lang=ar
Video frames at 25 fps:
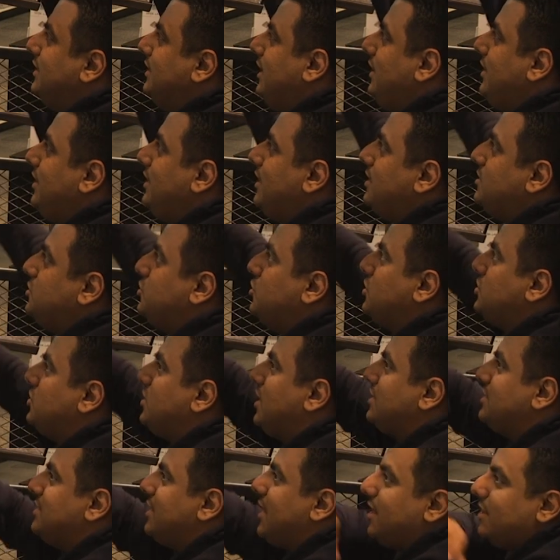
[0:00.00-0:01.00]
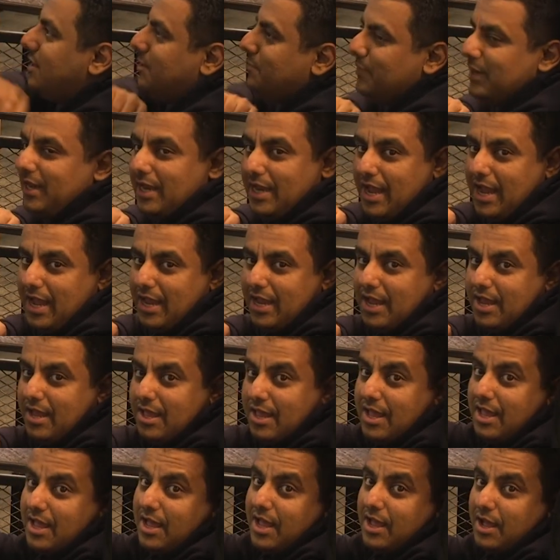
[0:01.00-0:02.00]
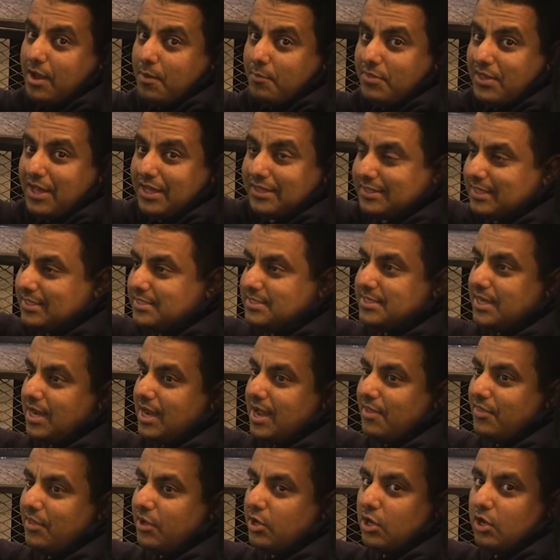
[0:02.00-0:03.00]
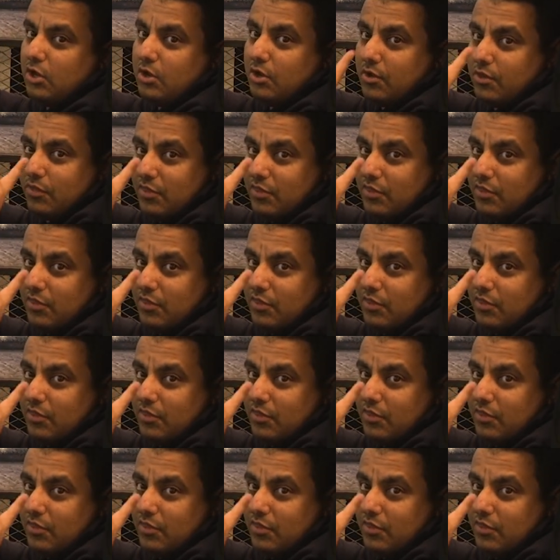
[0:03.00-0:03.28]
عندي ثلاث شاشات هذه من الاعلى بضغطه زر هذا كله